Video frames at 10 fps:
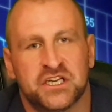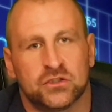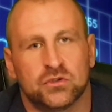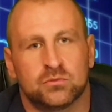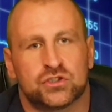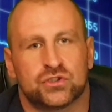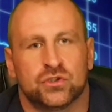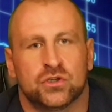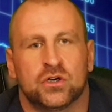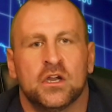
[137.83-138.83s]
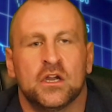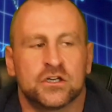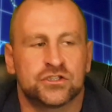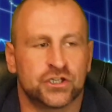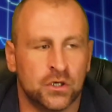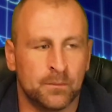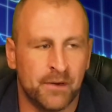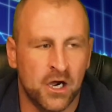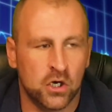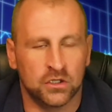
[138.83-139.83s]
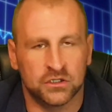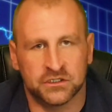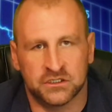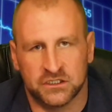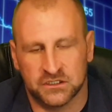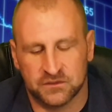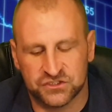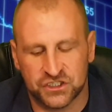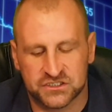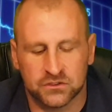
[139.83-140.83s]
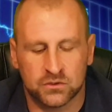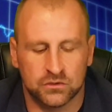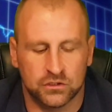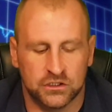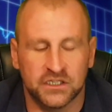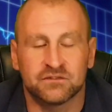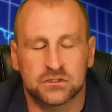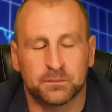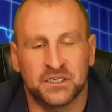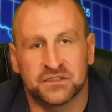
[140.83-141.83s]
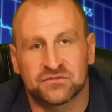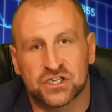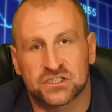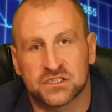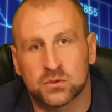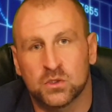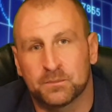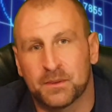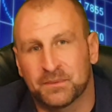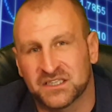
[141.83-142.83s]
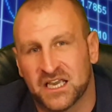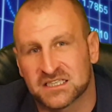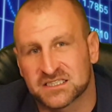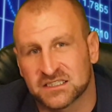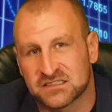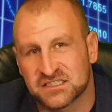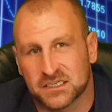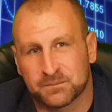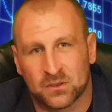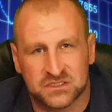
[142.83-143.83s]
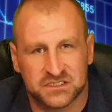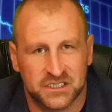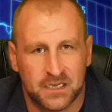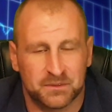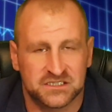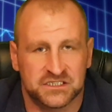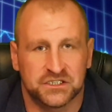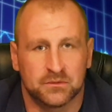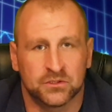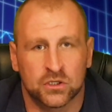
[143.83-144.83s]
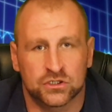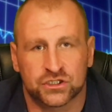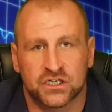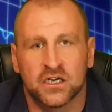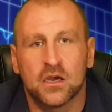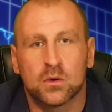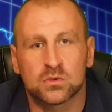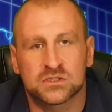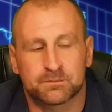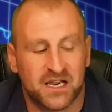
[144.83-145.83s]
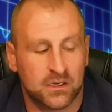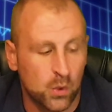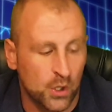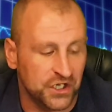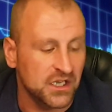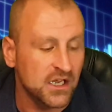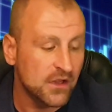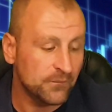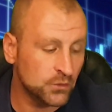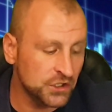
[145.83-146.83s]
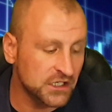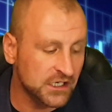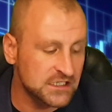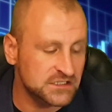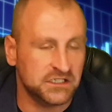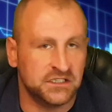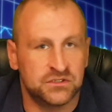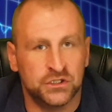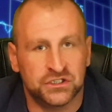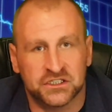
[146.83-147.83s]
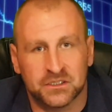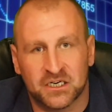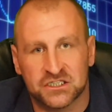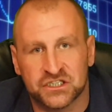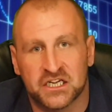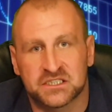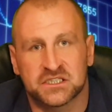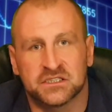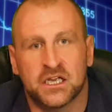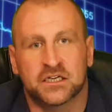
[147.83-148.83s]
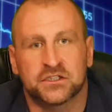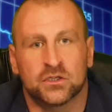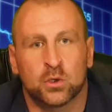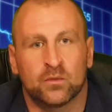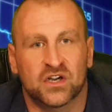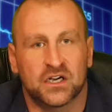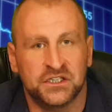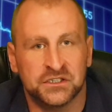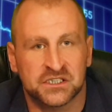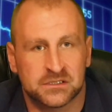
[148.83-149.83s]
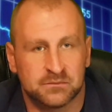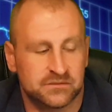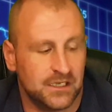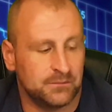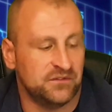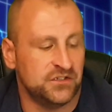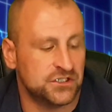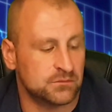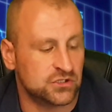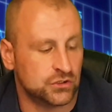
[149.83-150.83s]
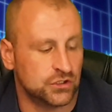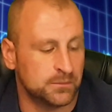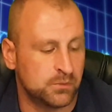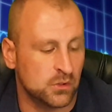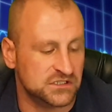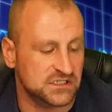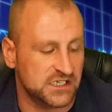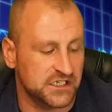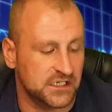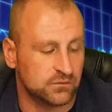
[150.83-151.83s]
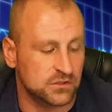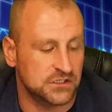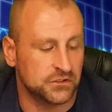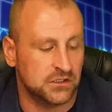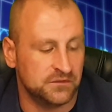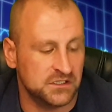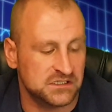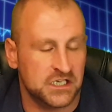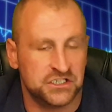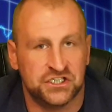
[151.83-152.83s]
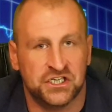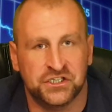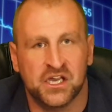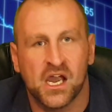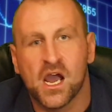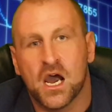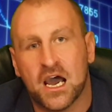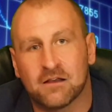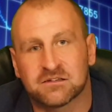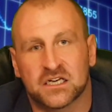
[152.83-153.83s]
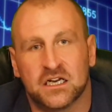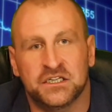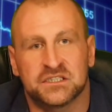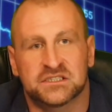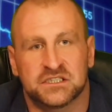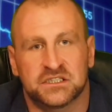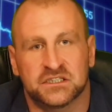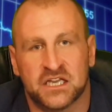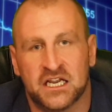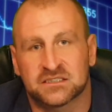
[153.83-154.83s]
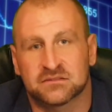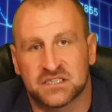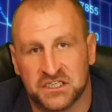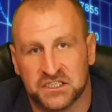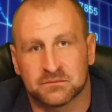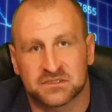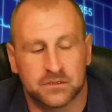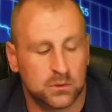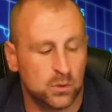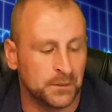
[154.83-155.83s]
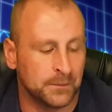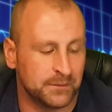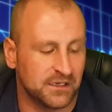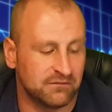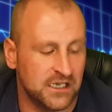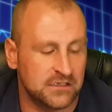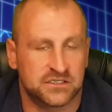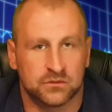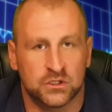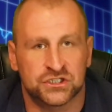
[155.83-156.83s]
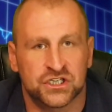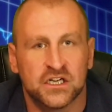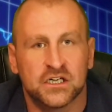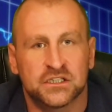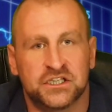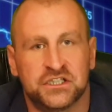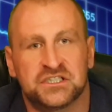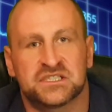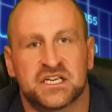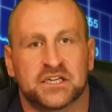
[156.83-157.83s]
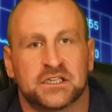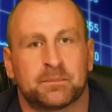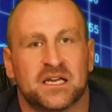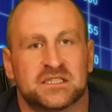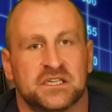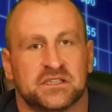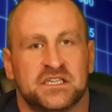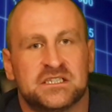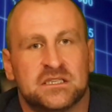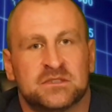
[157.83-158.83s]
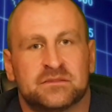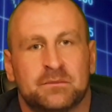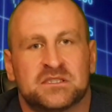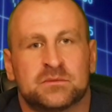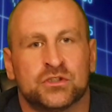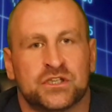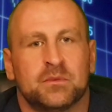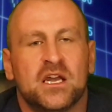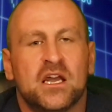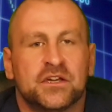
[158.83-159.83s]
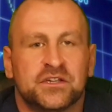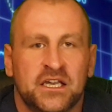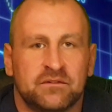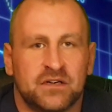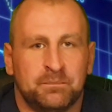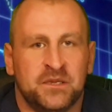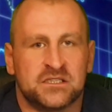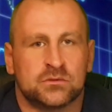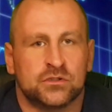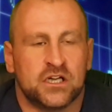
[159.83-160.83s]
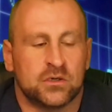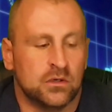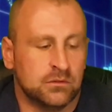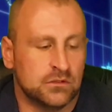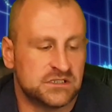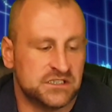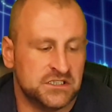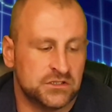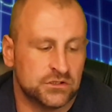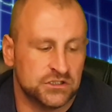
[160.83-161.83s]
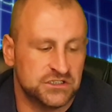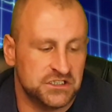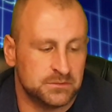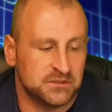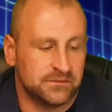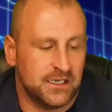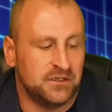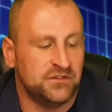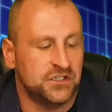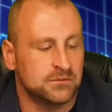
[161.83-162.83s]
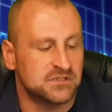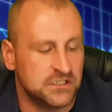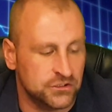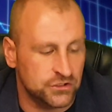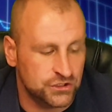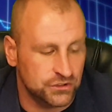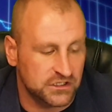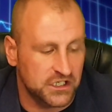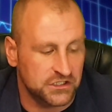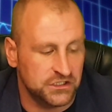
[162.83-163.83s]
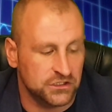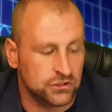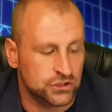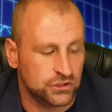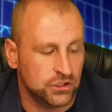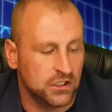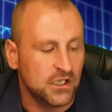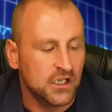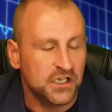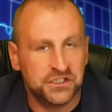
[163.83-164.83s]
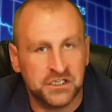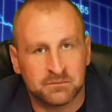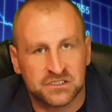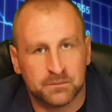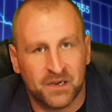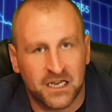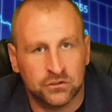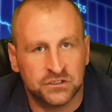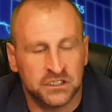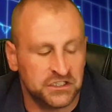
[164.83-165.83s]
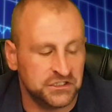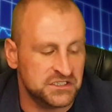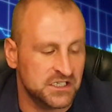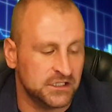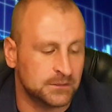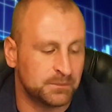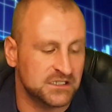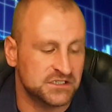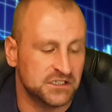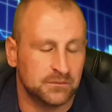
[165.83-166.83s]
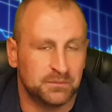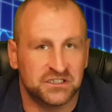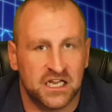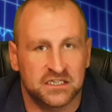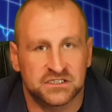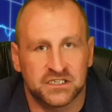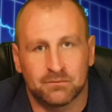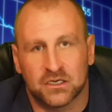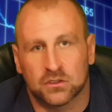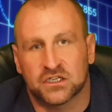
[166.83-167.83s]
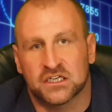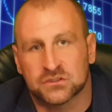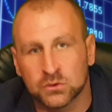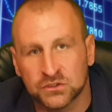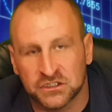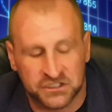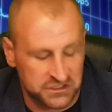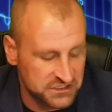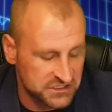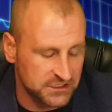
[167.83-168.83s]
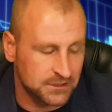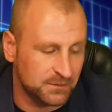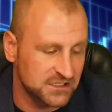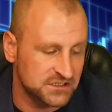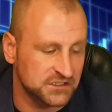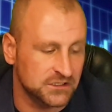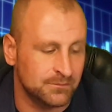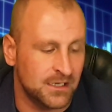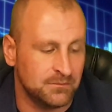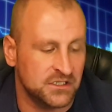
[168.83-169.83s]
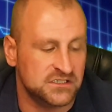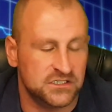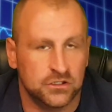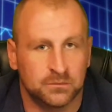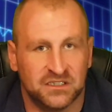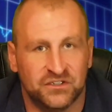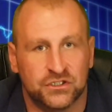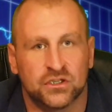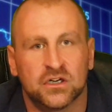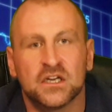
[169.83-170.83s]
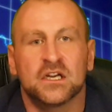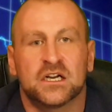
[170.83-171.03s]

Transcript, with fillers: Я думаю, что Джером Пауэлл э, в Джексон-Холле, на выступлении в Джексон-Холле попытается нас всех просто-напросто немножко успокоить. Ну и как раз-таки все это отображается на котировках индекса. Мы с вами видим, что японцы стоят возле нулевых значений, а австралийцы и китайцы в среднем совокупно прибавляют всего лишь 0,3%. Если мы с вами смотрим на европейскую торговую сессию, то здесь мы с вами видим следующую картину, что Немцы падают на 0,3%, британцы, наоборот, растут на 0,3% на момент съемки видео.